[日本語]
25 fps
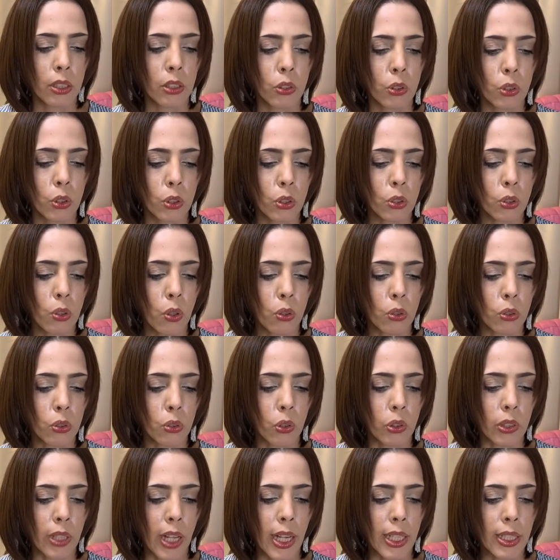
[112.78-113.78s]
中国
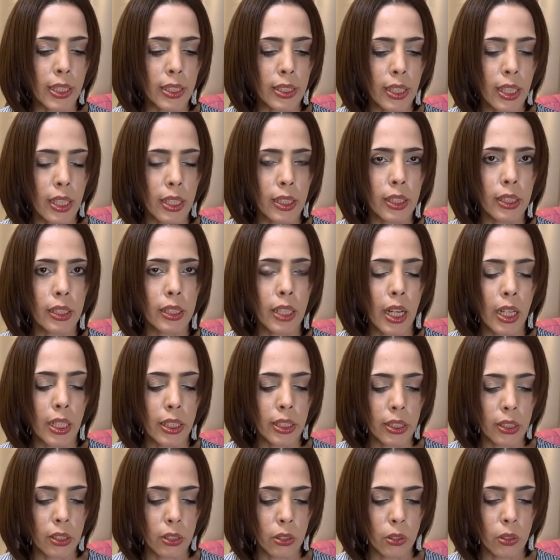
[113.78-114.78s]
の内政に対
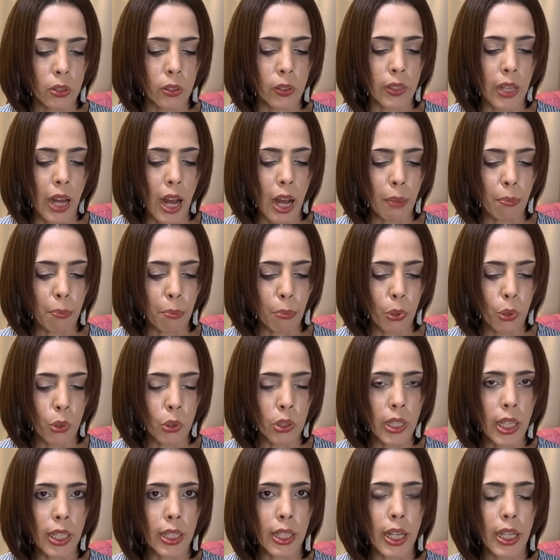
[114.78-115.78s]
する乱暴
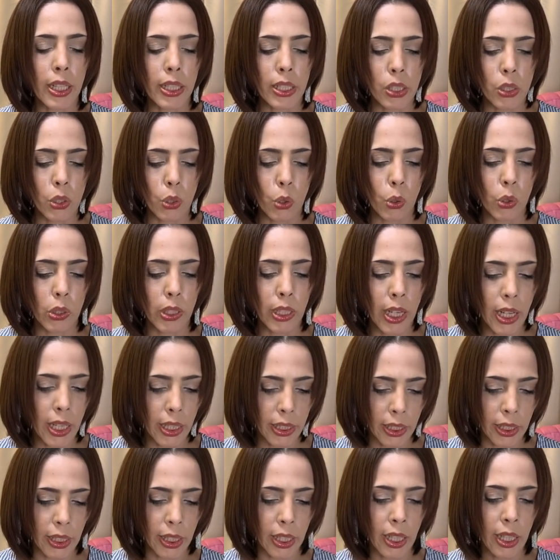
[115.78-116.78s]
な干渉であ
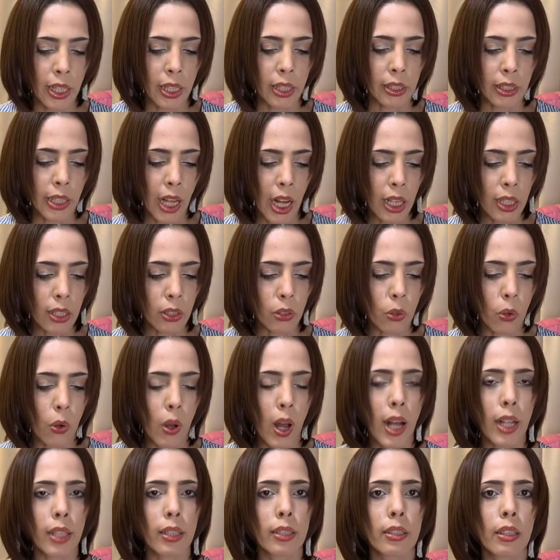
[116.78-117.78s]
り、断固
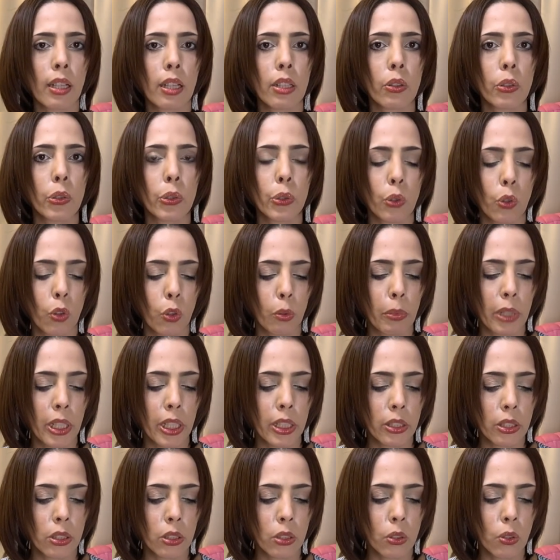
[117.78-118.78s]
反対を表明
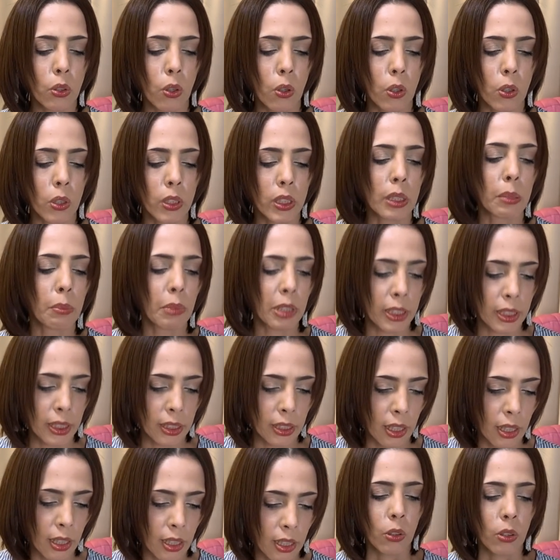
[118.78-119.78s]
するとしまし
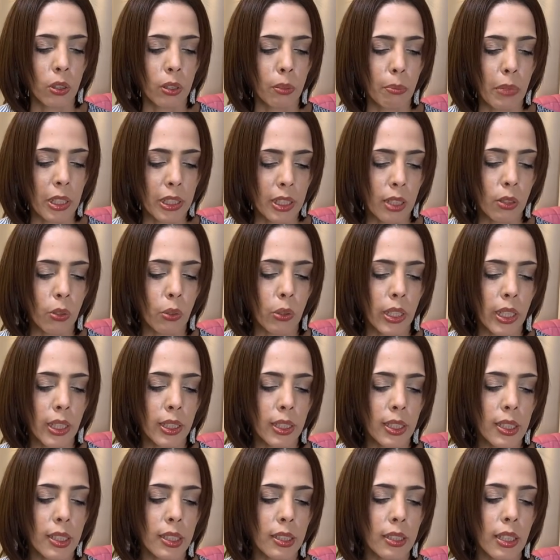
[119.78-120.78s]
た。またこれ
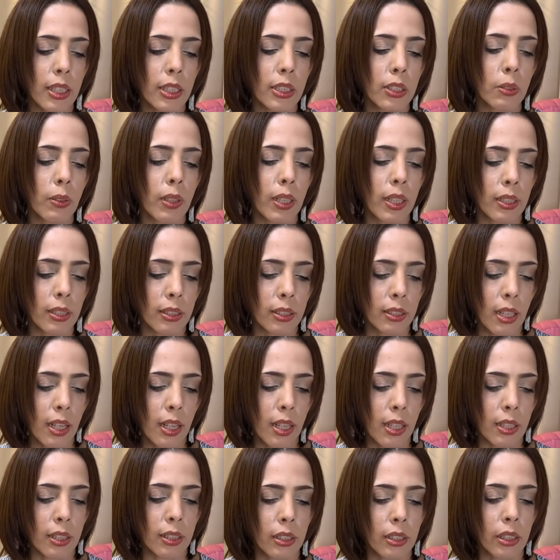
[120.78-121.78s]
に付け加え
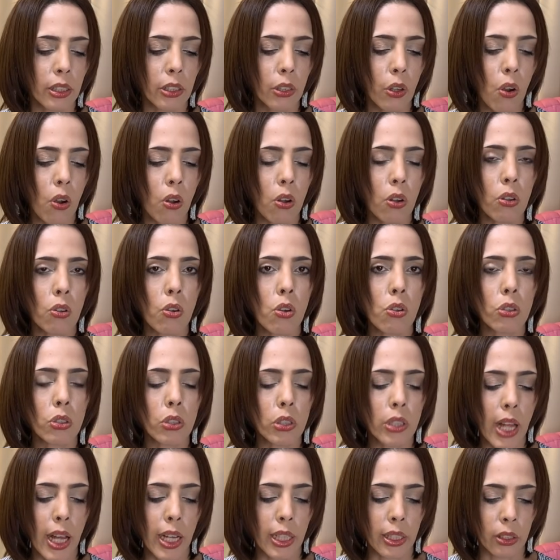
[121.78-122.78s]
て、日本国
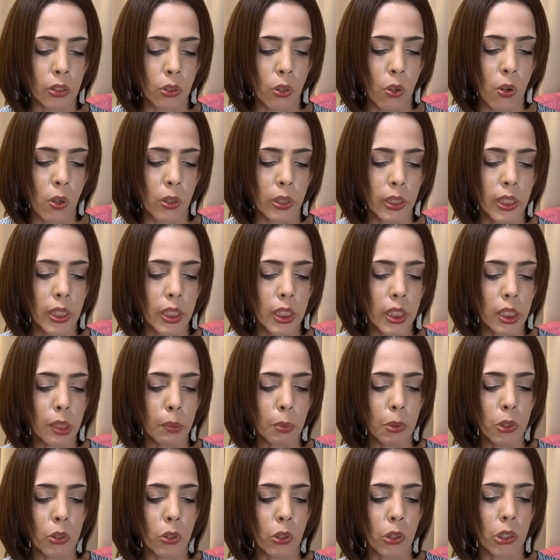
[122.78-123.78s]
内の一
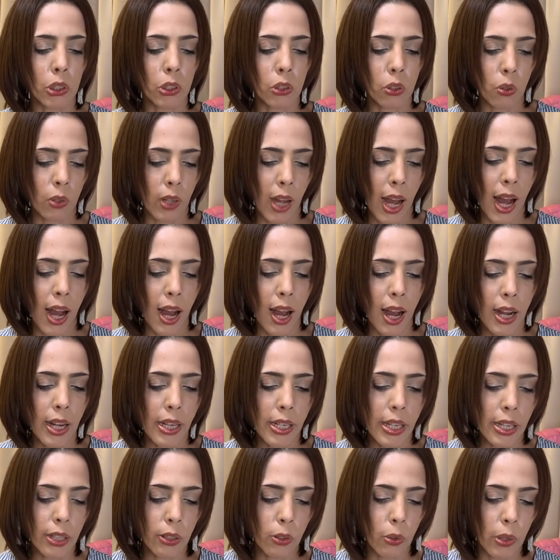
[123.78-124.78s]
部の人があ
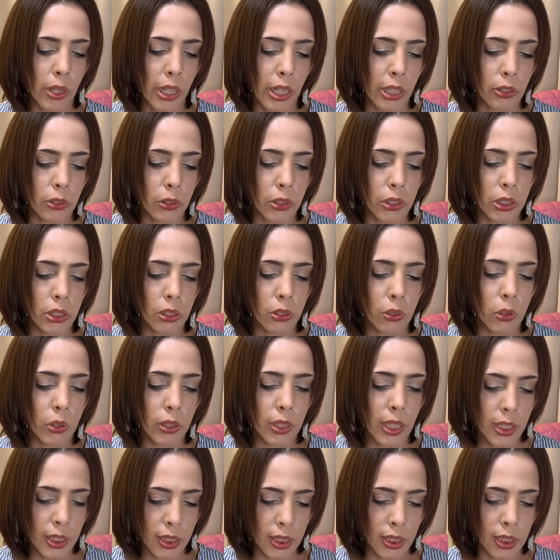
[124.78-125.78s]
れこれ口を
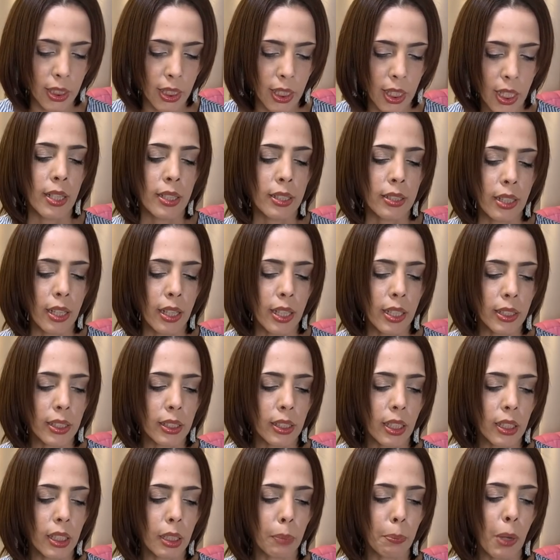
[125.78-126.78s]
出し、政治
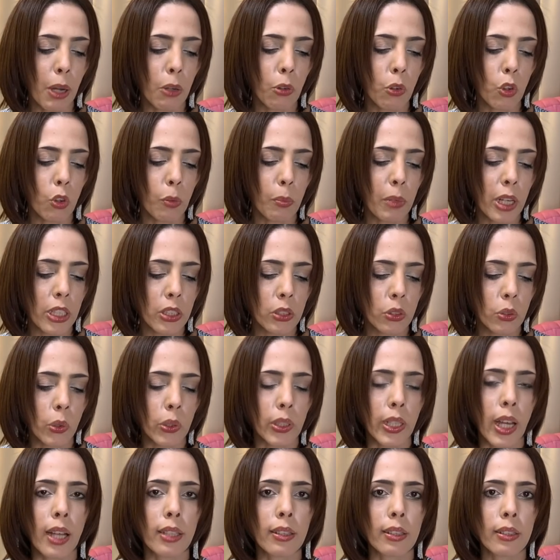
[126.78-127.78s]
的パフォーマンスを
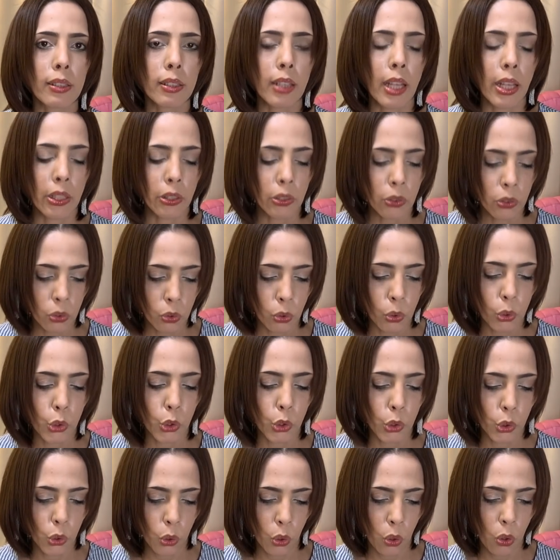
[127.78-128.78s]
やっていると主
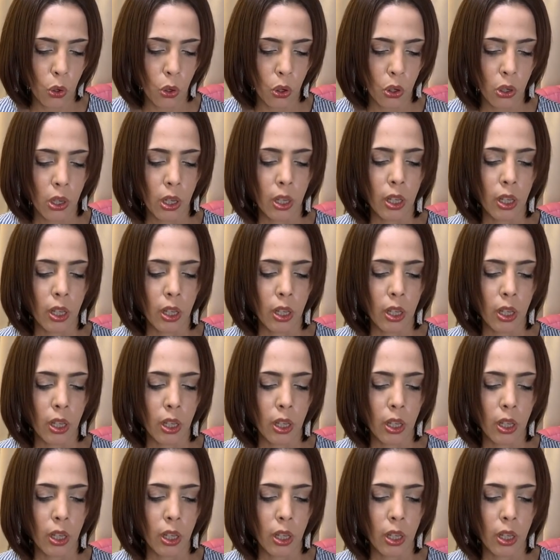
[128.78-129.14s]
張。